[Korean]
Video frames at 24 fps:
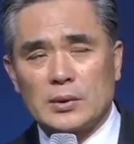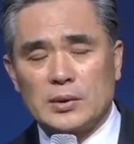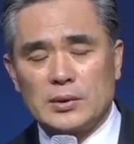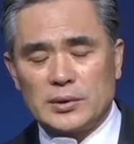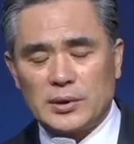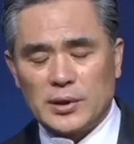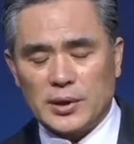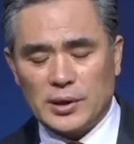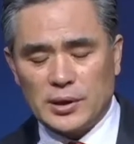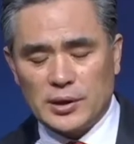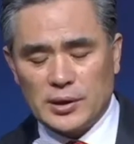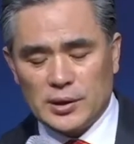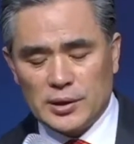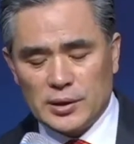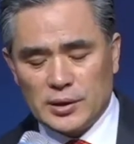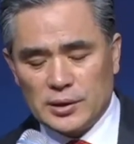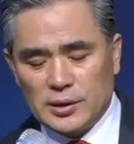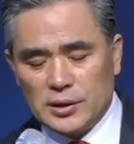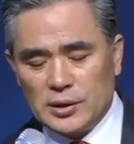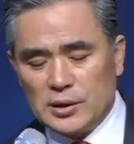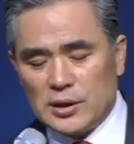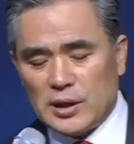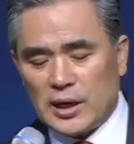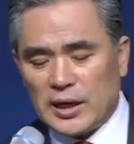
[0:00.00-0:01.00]
그런데
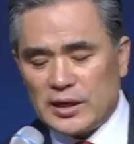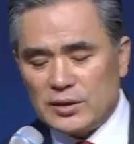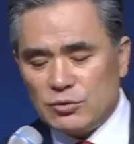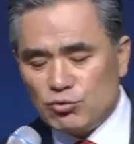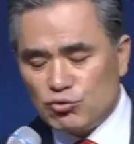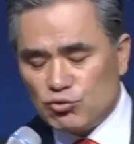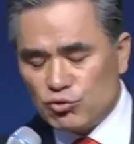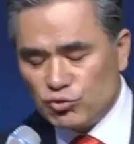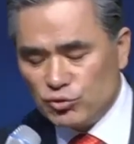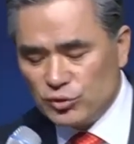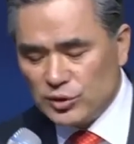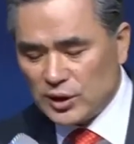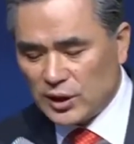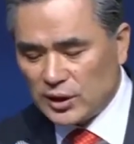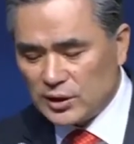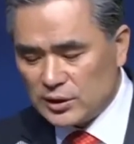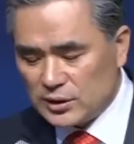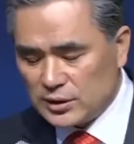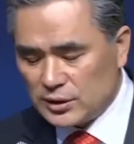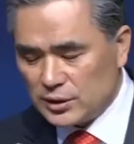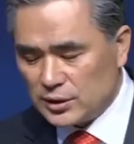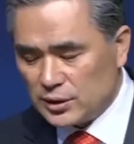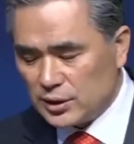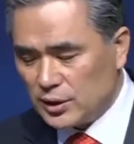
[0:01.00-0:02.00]
이 한
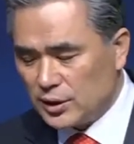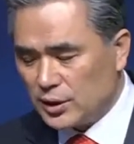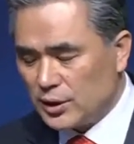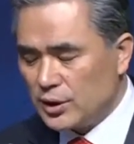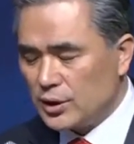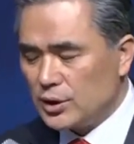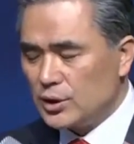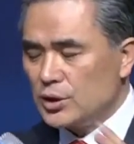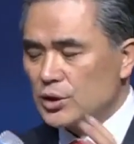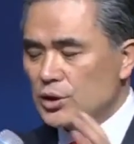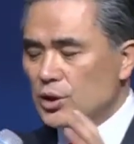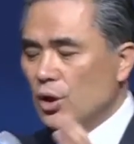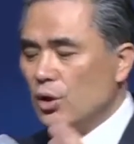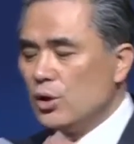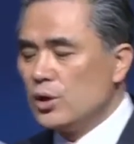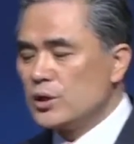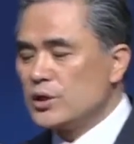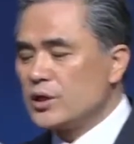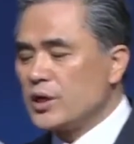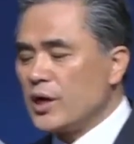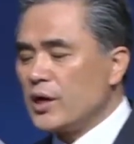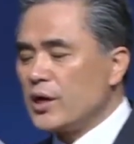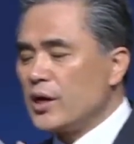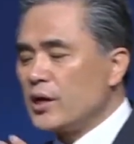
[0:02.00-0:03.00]
군단은
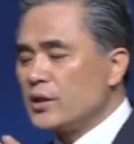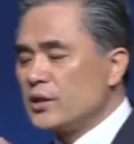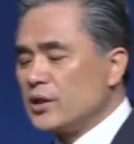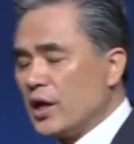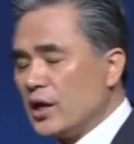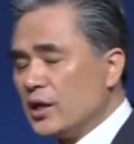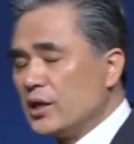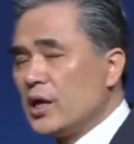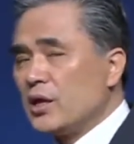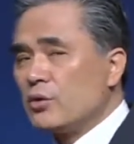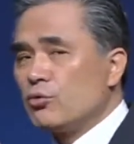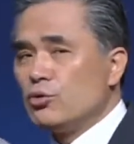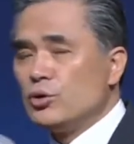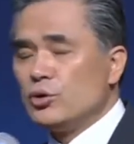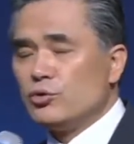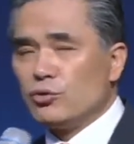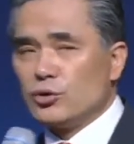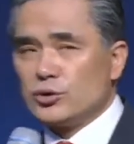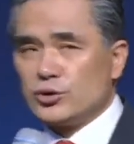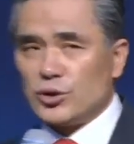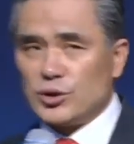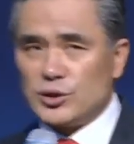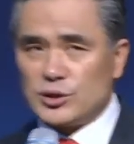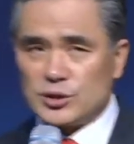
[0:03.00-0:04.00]
10개의 대대로
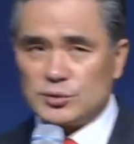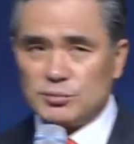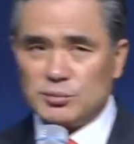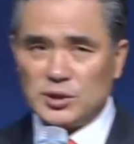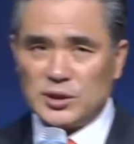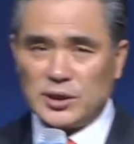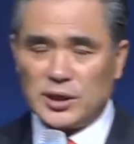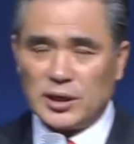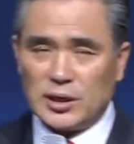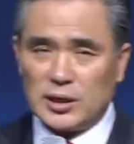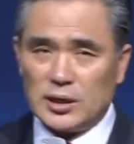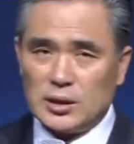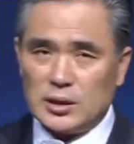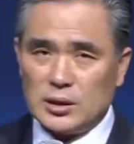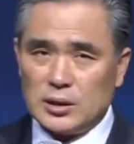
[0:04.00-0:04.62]
이루어져 있습니다.